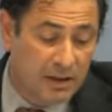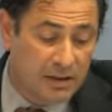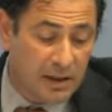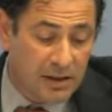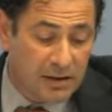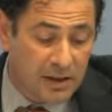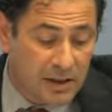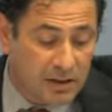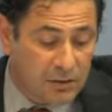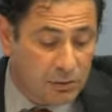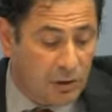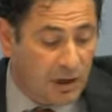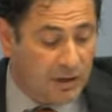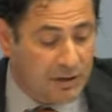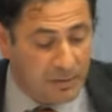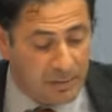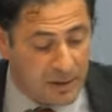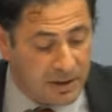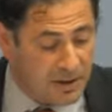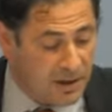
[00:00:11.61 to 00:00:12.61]
Ya sé que es de una
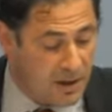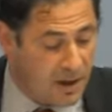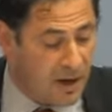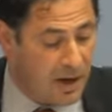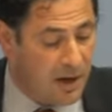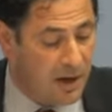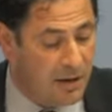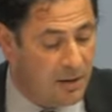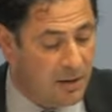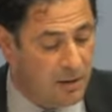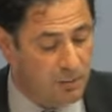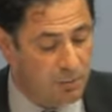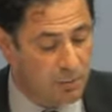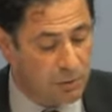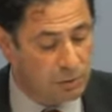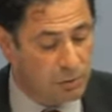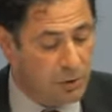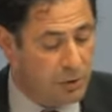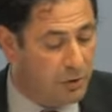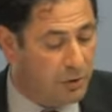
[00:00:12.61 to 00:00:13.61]
temática,
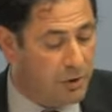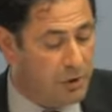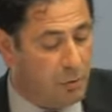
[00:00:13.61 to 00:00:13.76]
pues bueno,